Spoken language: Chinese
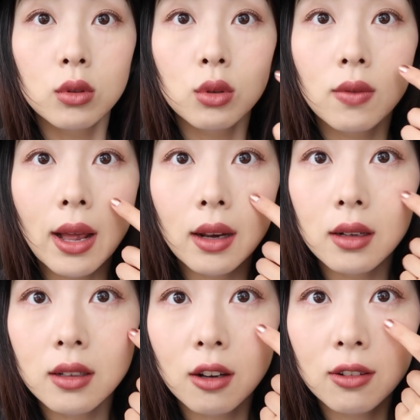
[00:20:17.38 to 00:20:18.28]
做完
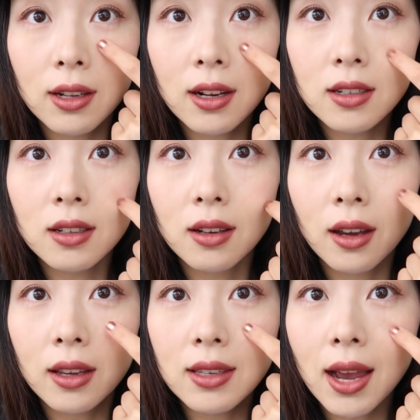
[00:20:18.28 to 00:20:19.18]
了，然后脸上
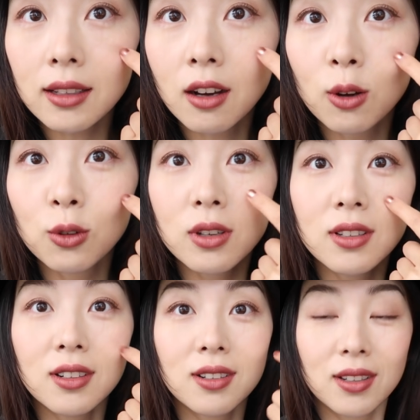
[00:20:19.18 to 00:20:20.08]
还压的好多
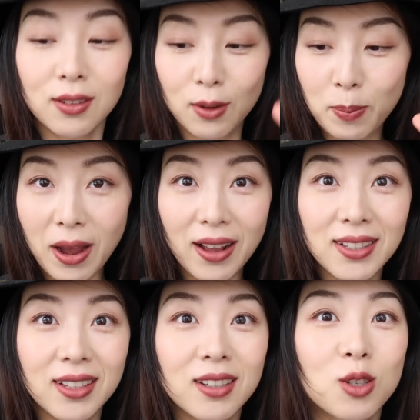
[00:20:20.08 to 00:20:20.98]
印儿呢，因为趴
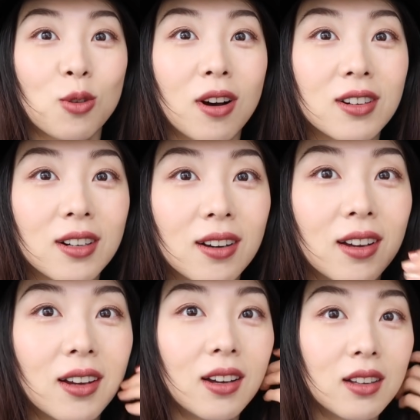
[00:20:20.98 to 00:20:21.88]
在那个床上，
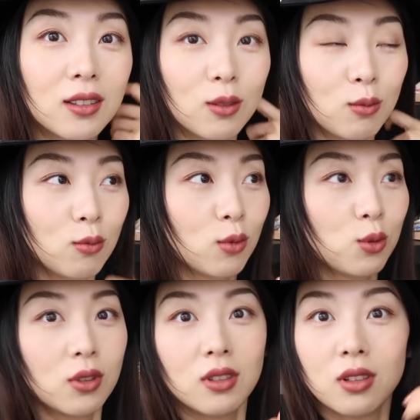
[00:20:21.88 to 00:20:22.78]
我
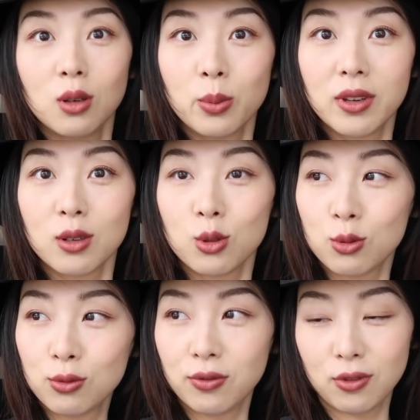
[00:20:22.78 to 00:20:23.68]
觉得特别
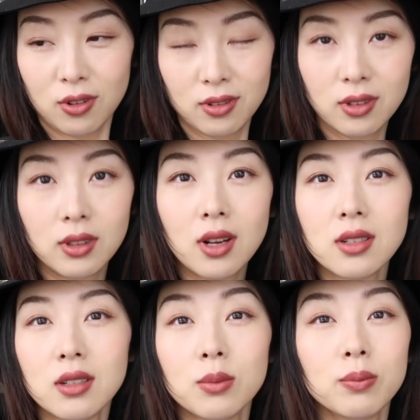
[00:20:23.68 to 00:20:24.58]
舒服，但
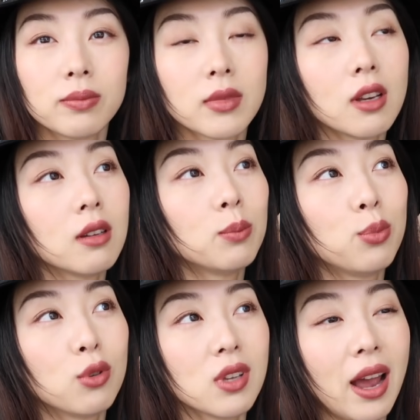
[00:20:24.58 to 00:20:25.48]
是。
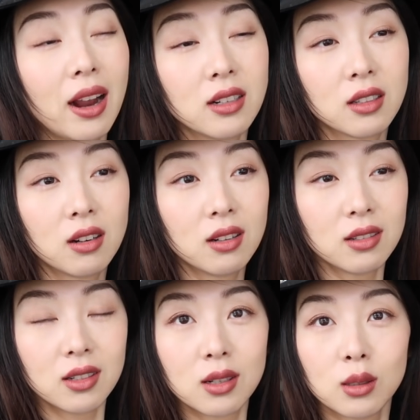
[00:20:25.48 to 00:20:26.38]
脖子还是疼，
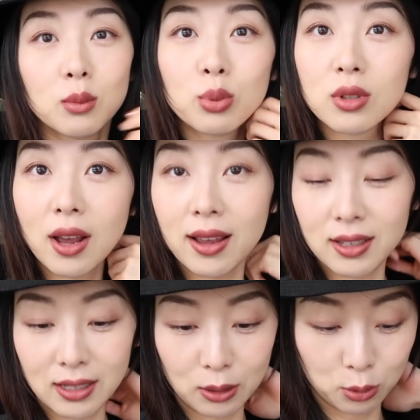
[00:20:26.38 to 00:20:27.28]
这可能不是按
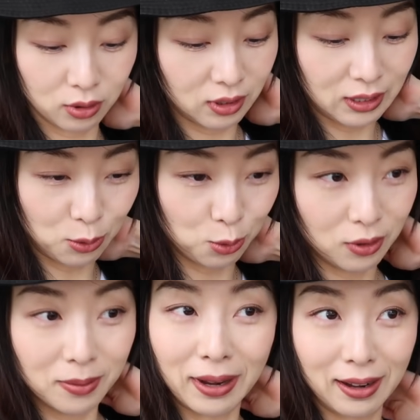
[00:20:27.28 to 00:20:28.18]
一下就能解决
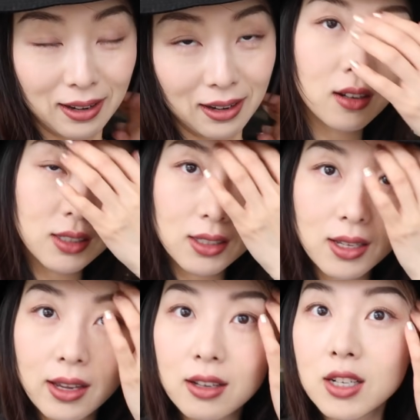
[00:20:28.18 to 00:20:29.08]
的吧。现
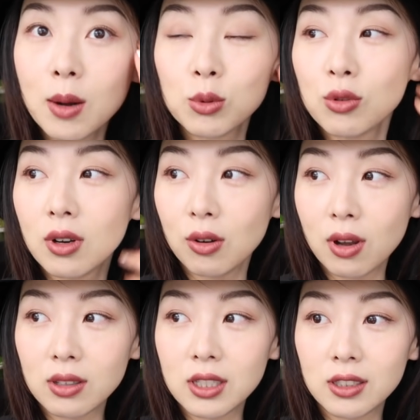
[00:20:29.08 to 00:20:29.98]
在也差不多了，
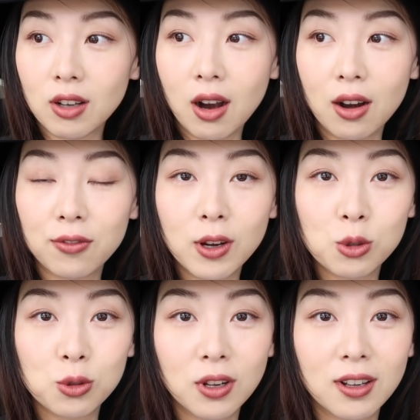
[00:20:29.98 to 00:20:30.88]
我要接小孩放
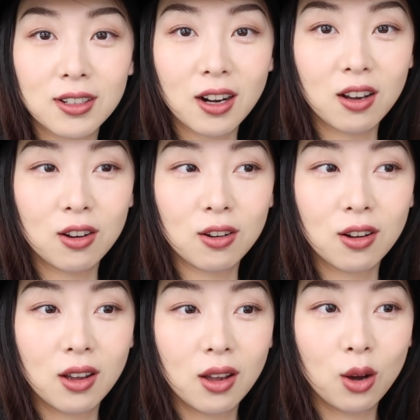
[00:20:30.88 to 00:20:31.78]
学了，然后
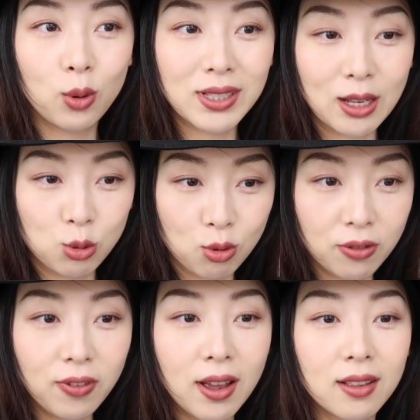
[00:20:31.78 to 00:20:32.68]
回家做
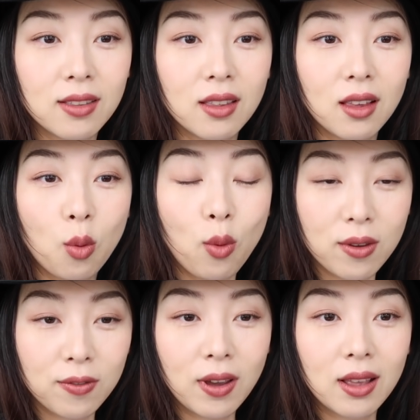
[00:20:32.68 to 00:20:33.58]
饭、
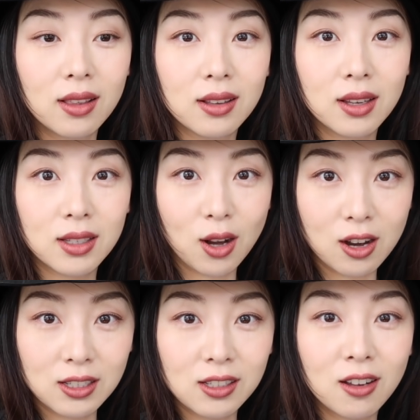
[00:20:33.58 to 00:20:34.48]
喂饭，给小
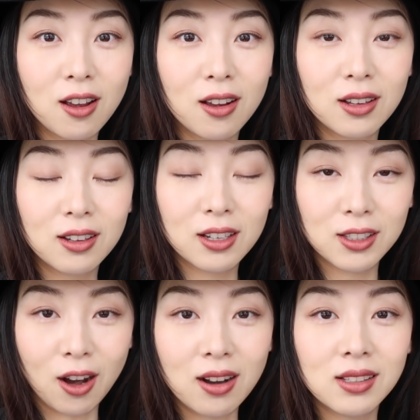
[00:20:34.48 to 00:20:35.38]
孩洗澡，呃，给
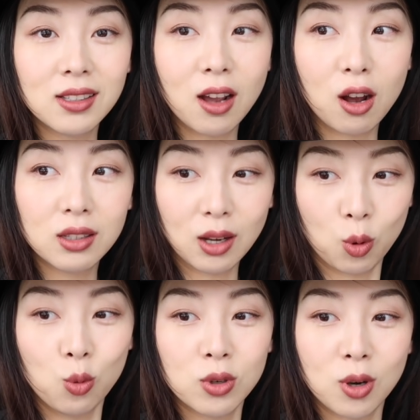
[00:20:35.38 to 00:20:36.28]
小孩洗澡、讲
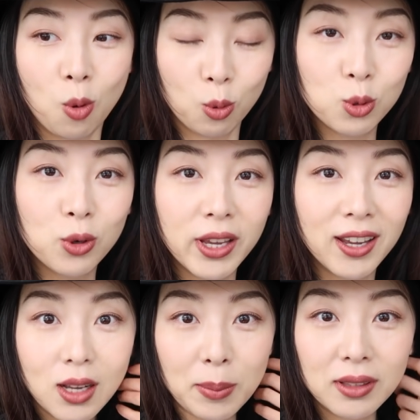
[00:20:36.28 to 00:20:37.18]
故事、哄睡。
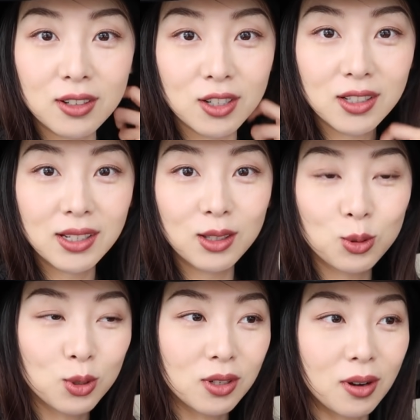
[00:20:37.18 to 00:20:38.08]
下班的时间
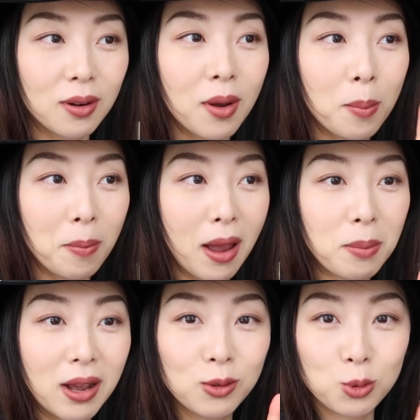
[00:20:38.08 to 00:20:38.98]
就是妈
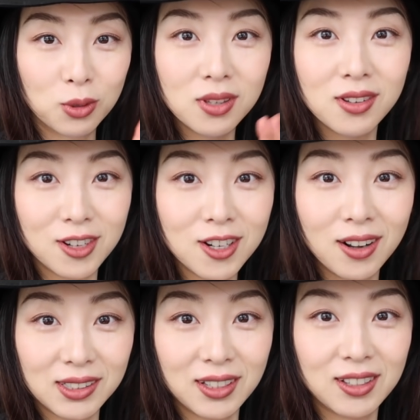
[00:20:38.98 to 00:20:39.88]
妈角色
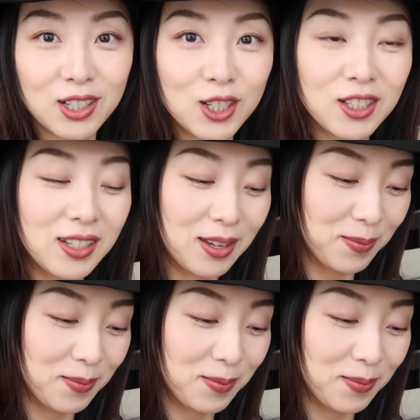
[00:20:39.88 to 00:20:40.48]
上线的时间。